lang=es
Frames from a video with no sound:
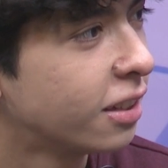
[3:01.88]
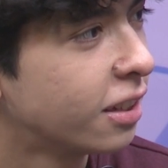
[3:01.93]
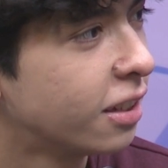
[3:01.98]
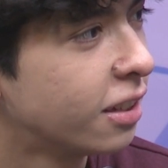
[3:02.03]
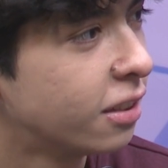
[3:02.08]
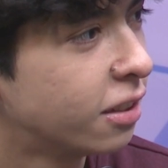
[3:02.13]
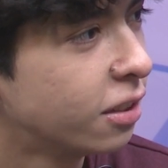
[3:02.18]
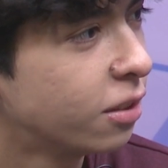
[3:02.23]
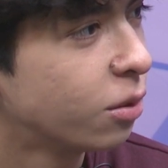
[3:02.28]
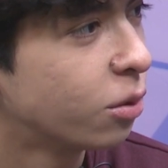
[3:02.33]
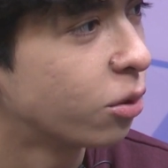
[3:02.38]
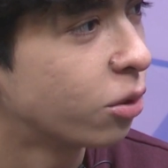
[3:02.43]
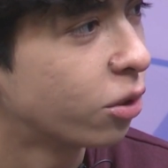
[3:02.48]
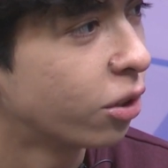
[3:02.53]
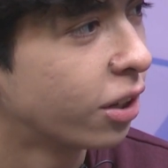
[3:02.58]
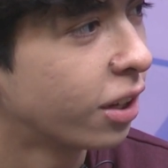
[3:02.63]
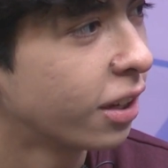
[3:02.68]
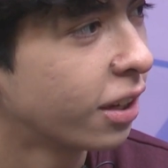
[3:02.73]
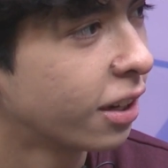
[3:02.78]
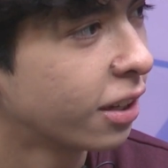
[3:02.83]
dijiste
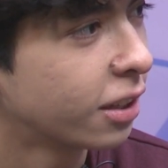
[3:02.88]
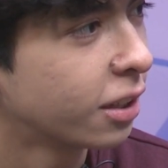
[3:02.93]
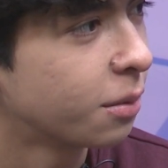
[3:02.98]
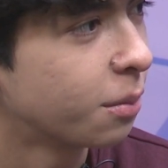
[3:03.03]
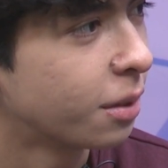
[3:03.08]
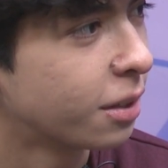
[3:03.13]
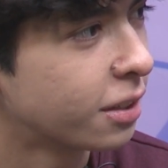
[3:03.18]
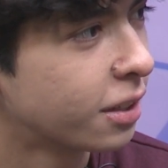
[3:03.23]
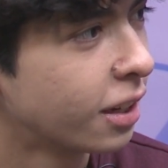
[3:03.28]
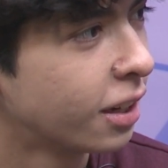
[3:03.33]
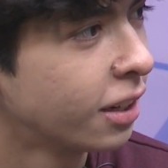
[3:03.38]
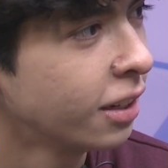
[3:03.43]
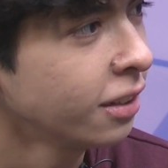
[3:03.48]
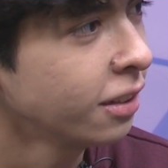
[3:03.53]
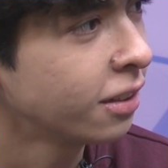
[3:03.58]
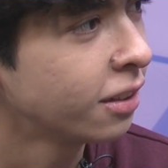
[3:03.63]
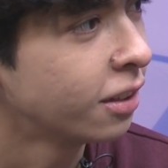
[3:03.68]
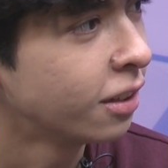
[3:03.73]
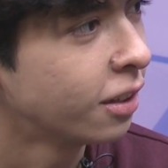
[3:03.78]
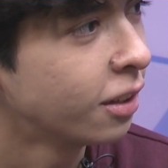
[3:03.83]
instructora de artes marciales.
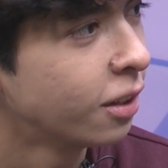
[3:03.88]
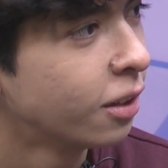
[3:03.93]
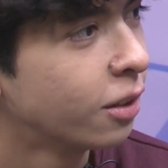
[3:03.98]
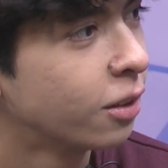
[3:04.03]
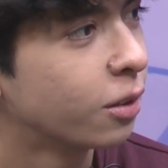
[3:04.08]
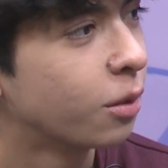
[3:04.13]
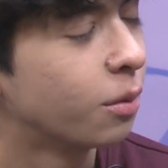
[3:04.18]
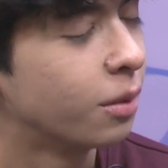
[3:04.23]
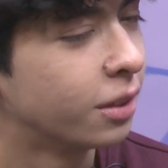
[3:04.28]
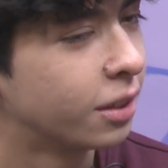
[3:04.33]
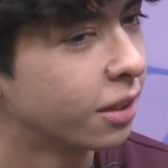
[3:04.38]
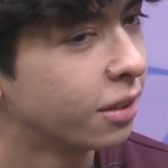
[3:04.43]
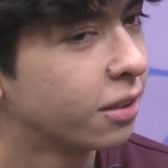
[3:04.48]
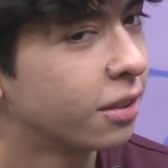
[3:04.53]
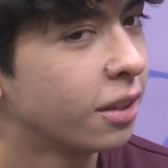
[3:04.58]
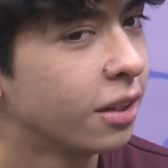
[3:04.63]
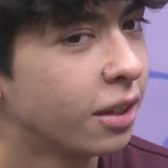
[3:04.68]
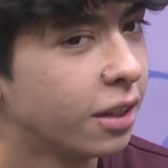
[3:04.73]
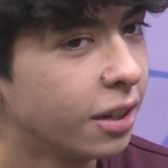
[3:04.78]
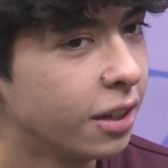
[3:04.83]
Sí.
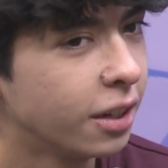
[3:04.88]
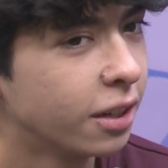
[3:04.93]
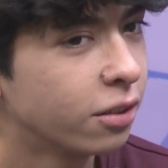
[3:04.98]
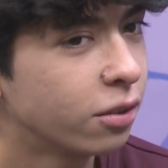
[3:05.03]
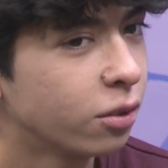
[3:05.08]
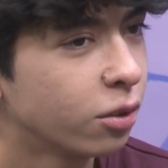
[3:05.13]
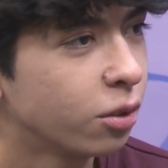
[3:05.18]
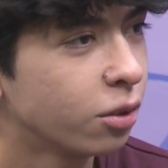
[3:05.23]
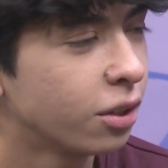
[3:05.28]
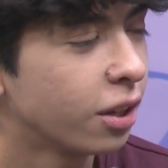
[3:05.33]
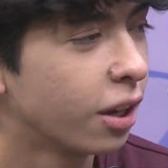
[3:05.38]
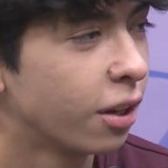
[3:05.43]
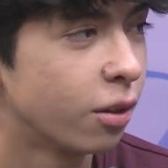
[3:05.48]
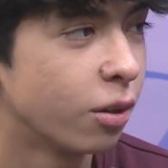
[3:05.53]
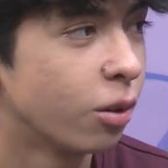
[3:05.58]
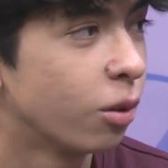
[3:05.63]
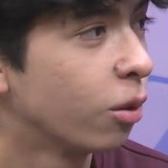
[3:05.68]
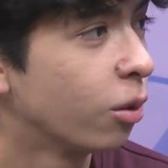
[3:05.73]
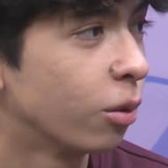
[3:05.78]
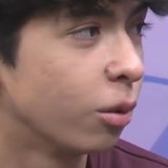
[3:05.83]
Comentaste, y eso ya
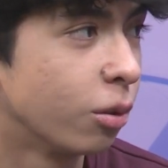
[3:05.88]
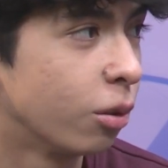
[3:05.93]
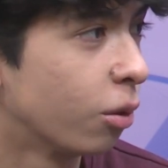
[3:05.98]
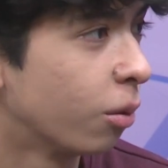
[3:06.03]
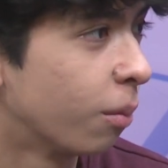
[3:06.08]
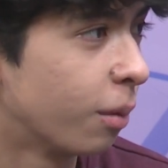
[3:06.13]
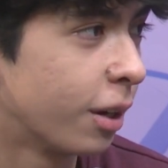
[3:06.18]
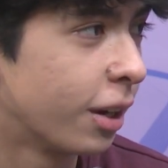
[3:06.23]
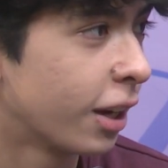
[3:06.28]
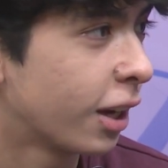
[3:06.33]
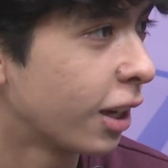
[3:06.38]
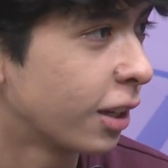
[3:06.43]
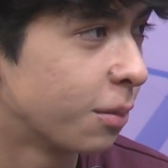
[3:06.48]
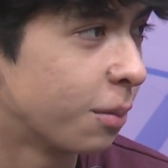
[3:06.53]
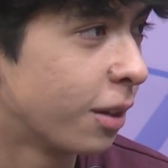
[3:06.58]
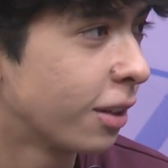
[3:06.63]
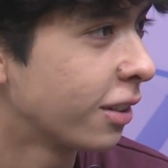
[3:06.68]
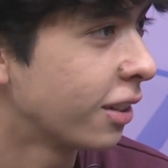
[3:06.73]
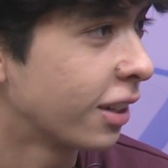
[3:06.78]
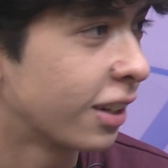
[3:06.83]
no lo manejas
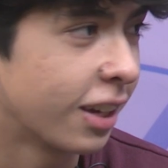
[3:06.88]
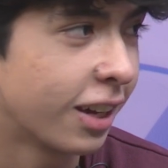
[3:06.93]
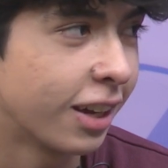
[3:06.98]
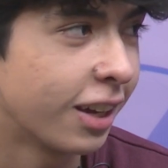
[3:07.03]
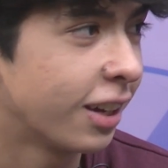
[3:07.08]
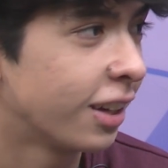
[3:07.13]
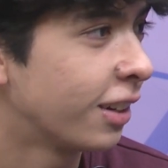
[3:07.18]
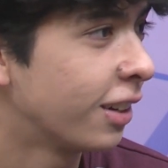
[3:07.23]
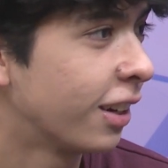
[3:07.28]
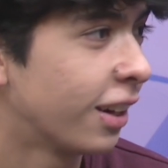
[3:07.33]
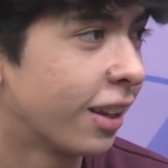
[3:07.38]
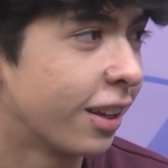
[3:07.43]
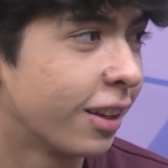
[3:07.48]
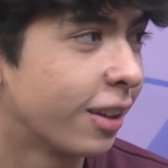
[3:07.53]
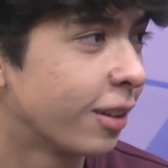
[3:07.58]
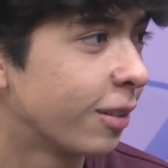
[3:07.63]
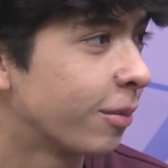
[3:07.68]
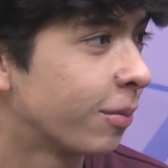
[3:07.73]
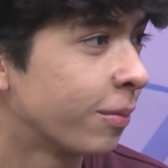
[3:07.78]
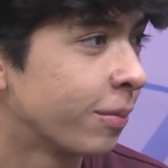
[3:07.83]
más acá
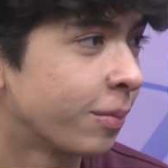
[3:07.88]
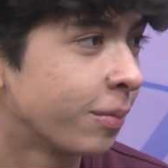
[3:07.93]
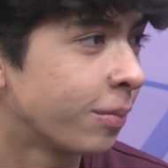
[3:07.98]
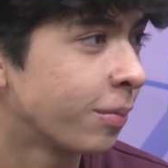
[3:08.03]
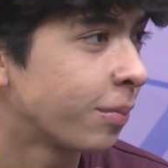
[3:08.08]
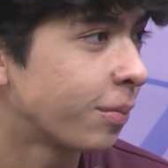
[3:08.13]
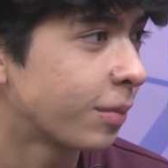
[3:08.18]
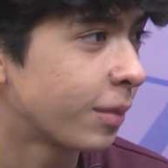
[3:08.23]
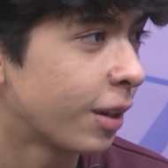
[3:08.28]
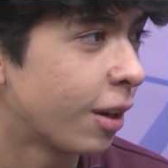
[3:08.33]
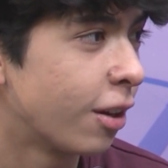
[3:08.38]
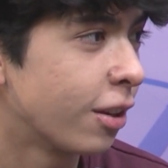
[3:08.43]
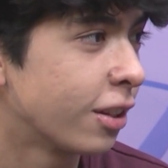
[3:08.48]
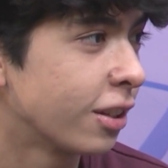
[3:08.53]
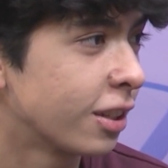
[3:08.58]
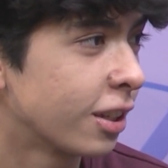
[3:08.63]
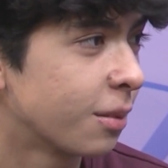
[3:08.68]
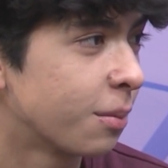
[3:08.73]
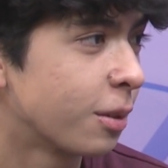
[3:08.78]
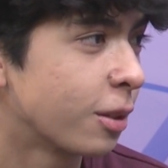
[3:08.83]
en ahorita
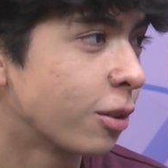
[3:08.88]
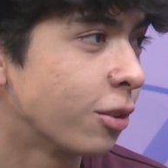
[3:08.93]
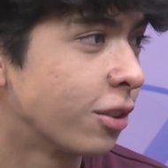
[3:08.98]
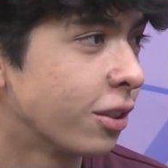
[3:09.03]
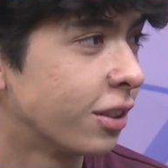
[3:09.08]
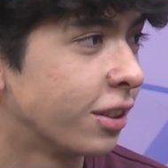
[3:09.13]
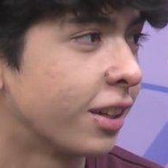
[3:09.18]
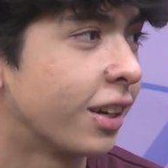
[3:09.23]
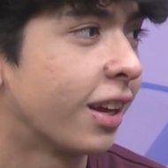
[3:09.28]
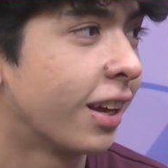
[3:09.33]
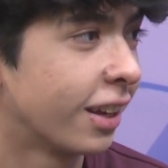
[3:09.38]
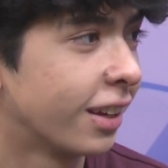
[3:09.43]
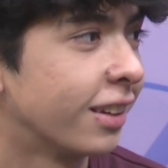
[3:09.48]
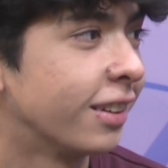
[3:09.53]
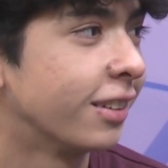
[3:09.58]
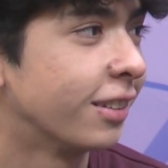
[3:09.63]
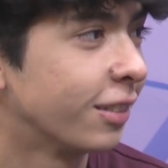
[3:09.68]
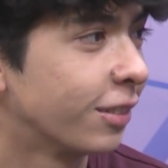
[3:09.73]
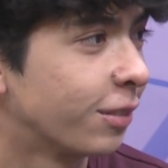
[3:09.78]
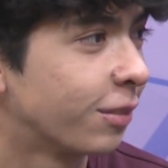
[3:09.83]
estás más concentrada
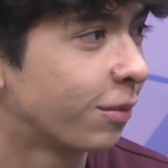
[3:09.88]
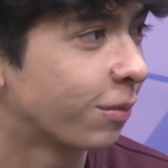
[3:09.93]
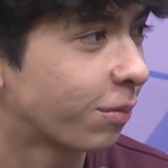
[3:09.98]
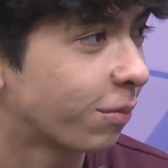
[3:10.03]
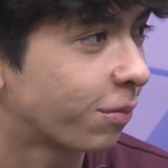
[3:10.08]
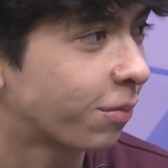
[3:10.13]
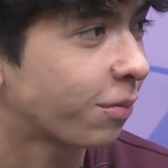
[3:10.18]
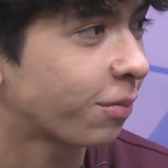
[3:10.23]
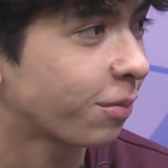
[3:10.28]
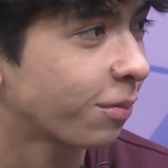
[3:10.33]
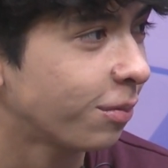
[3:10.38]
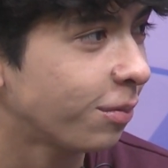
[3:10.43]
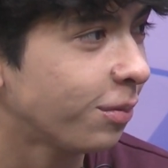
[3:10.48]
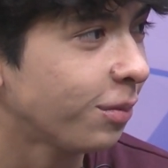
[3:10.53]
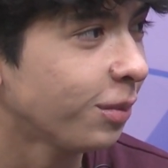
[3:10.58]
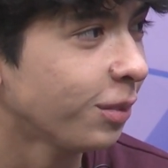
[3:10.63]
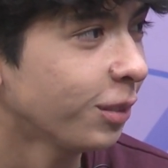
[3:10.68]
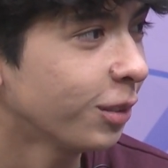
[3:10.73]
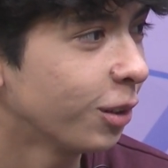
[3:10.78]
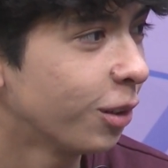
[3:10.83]
en
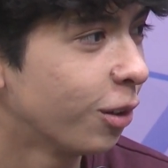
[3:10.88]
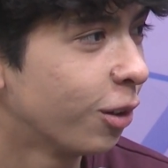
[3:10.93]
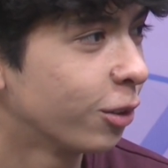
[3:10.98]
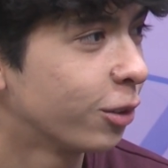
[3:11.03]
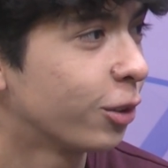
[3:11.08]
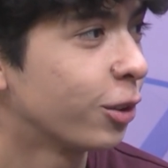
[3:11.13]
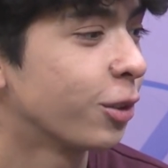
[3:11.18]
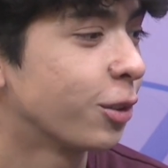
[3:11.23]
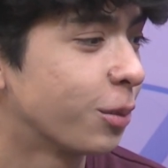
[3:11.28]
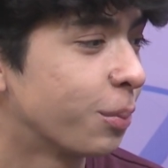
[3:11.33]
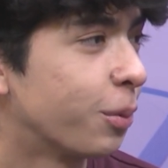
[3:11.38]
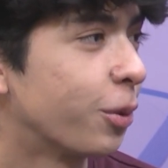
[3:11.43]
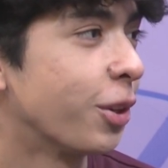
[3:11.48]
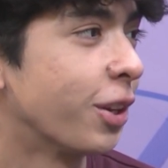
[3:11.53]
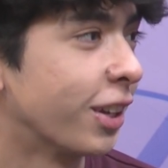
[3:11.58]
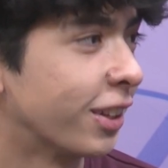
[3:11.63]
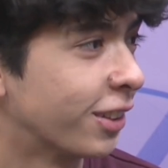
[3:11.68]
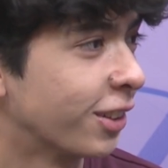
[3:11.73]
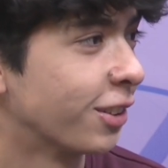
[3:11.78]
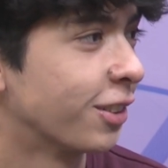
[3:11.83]
otros
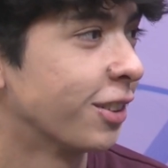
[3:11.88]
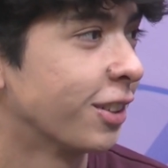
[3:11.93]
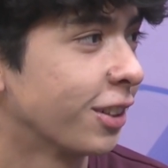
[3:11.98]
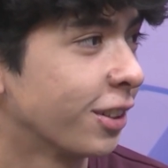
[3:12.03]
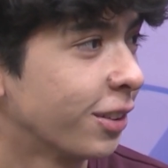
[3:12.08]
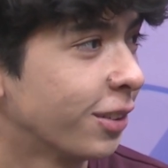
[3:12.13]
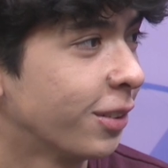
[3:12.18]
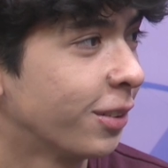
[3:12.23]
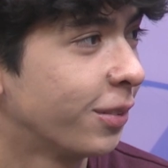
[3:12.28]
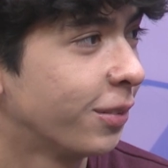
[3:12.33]
proyectos, ¿cierto?